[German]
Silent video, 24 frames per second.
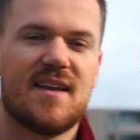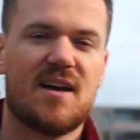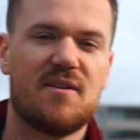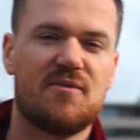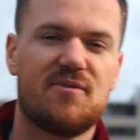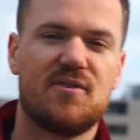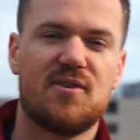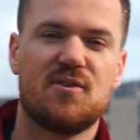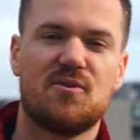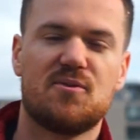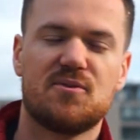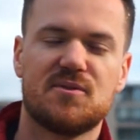
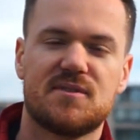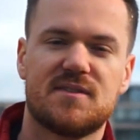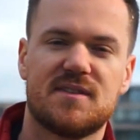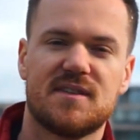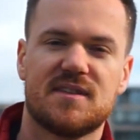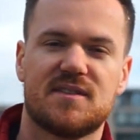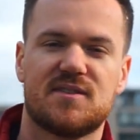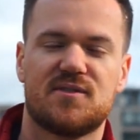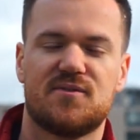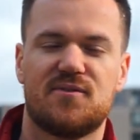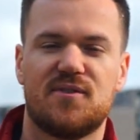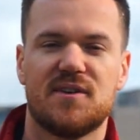Dafür lohnt
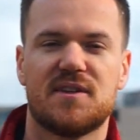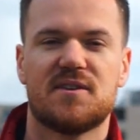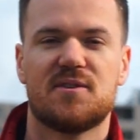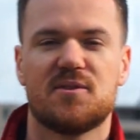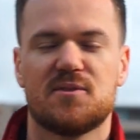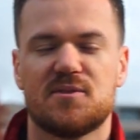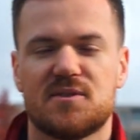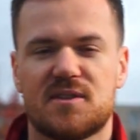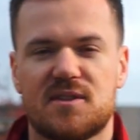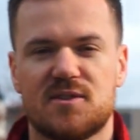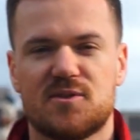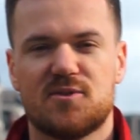sich's fit
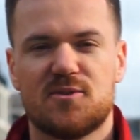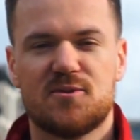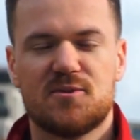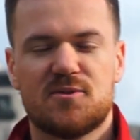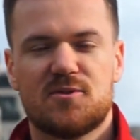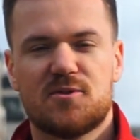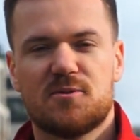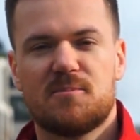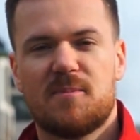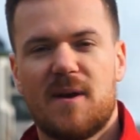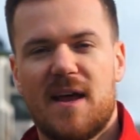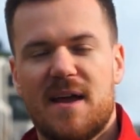und gesund
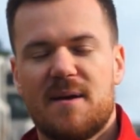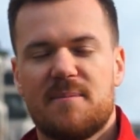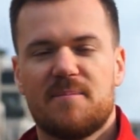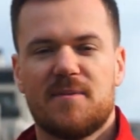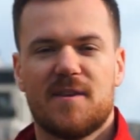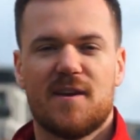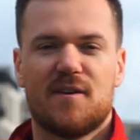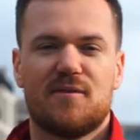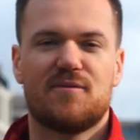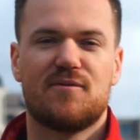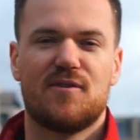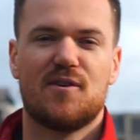zu bleiben.
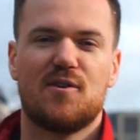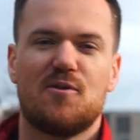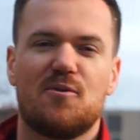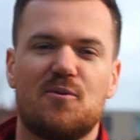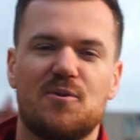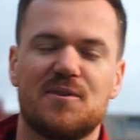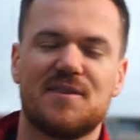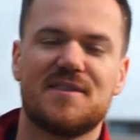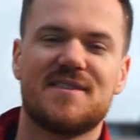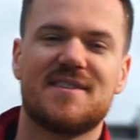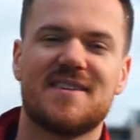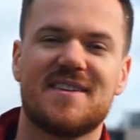Dafür
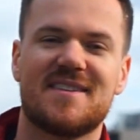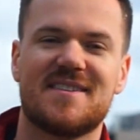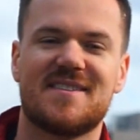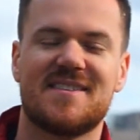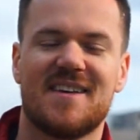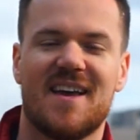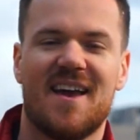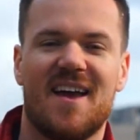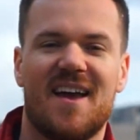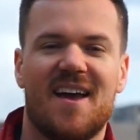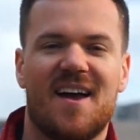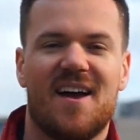lohnt sich's
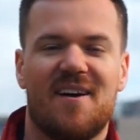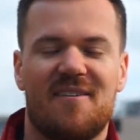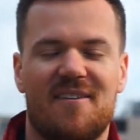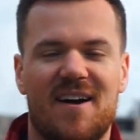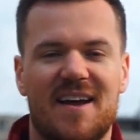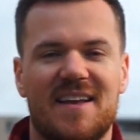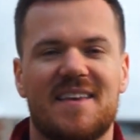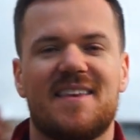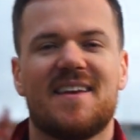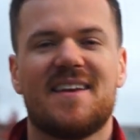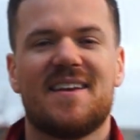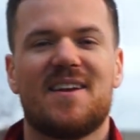
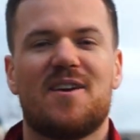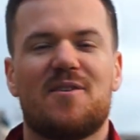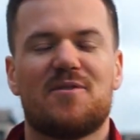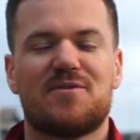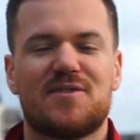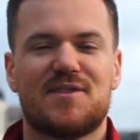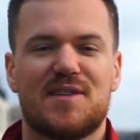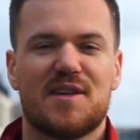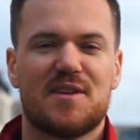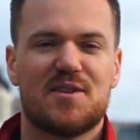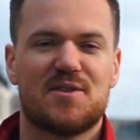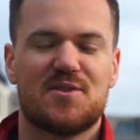weiterhin auf
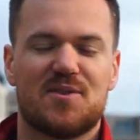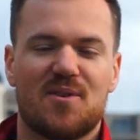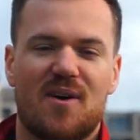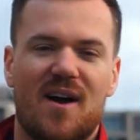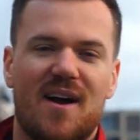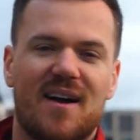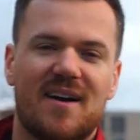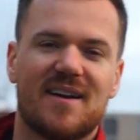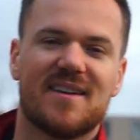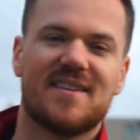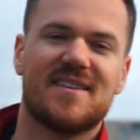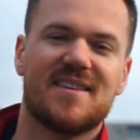sich zu
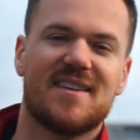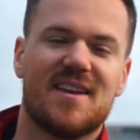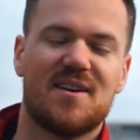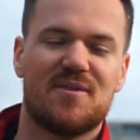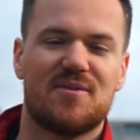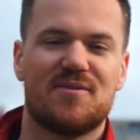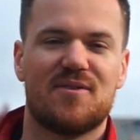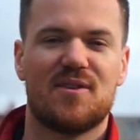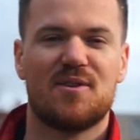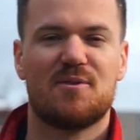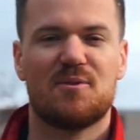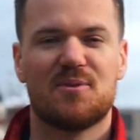achten.
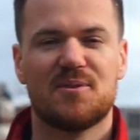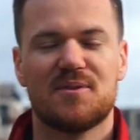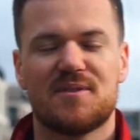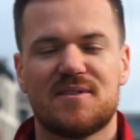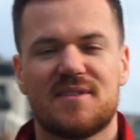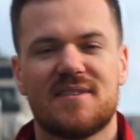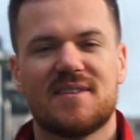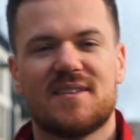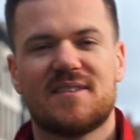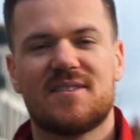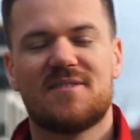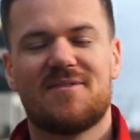Dafür lohnt
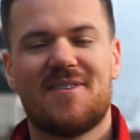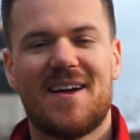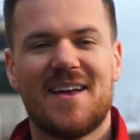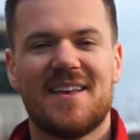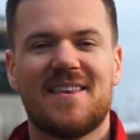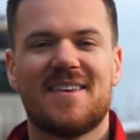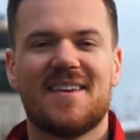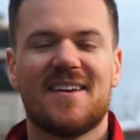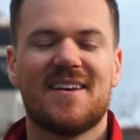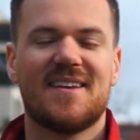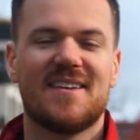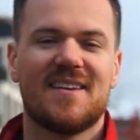sich's
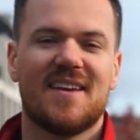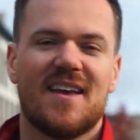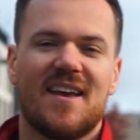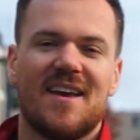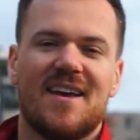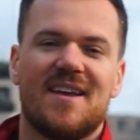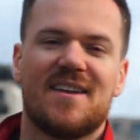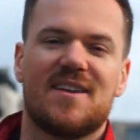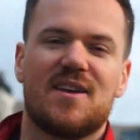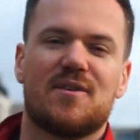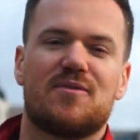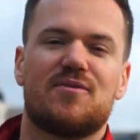weiterhin
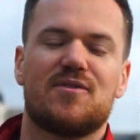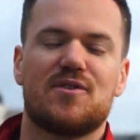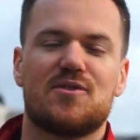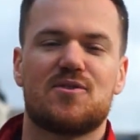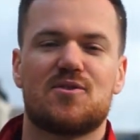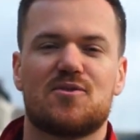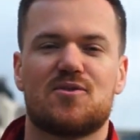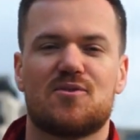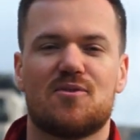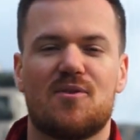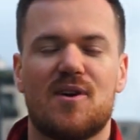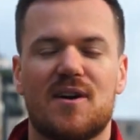dafür
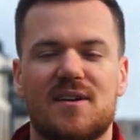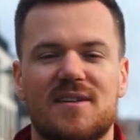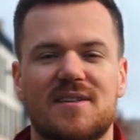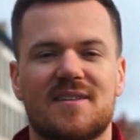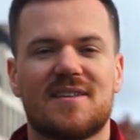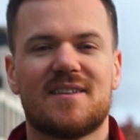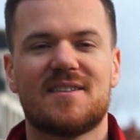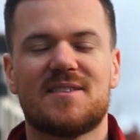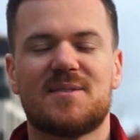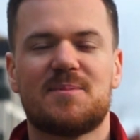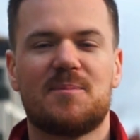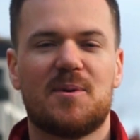zu sorgen,
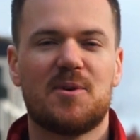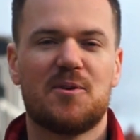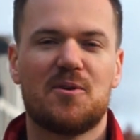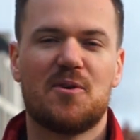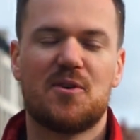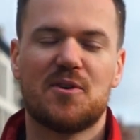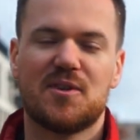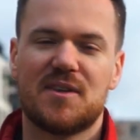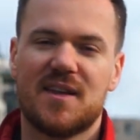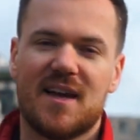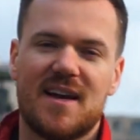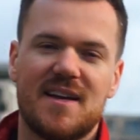dass man
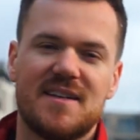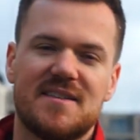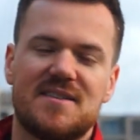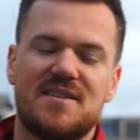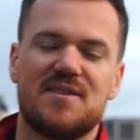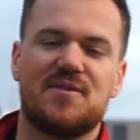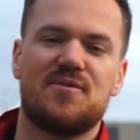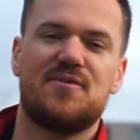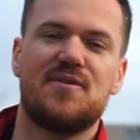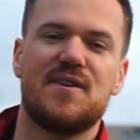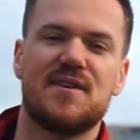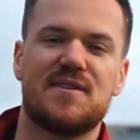noch
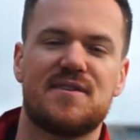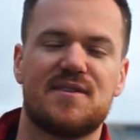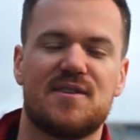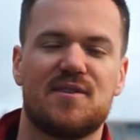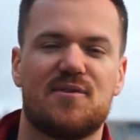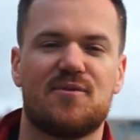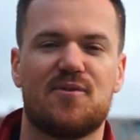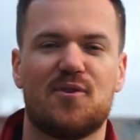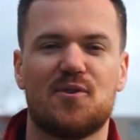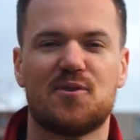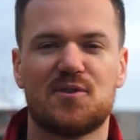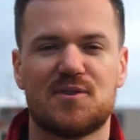30,
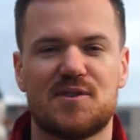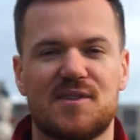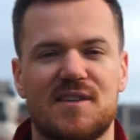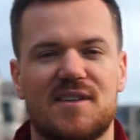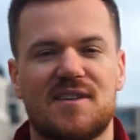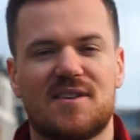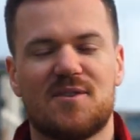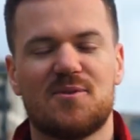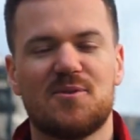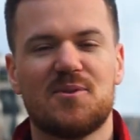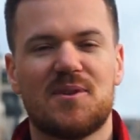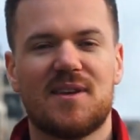40,
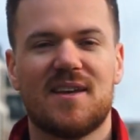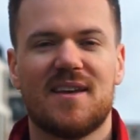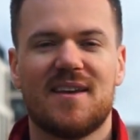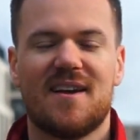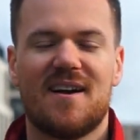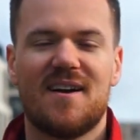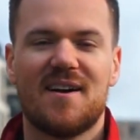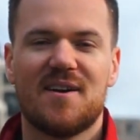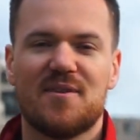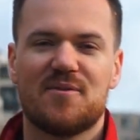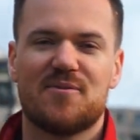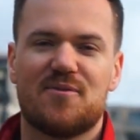50 gute
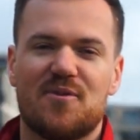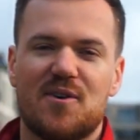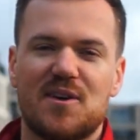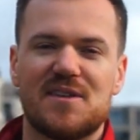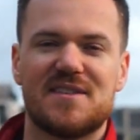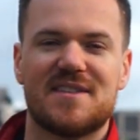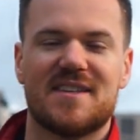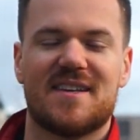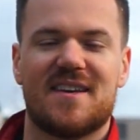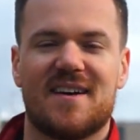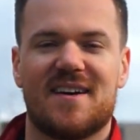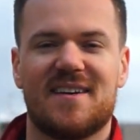Jahre vor
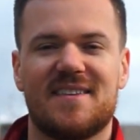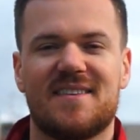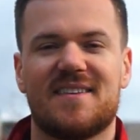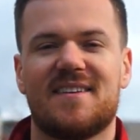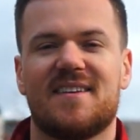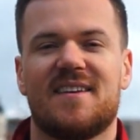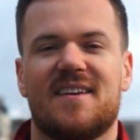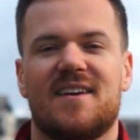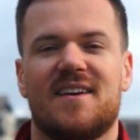sich hat.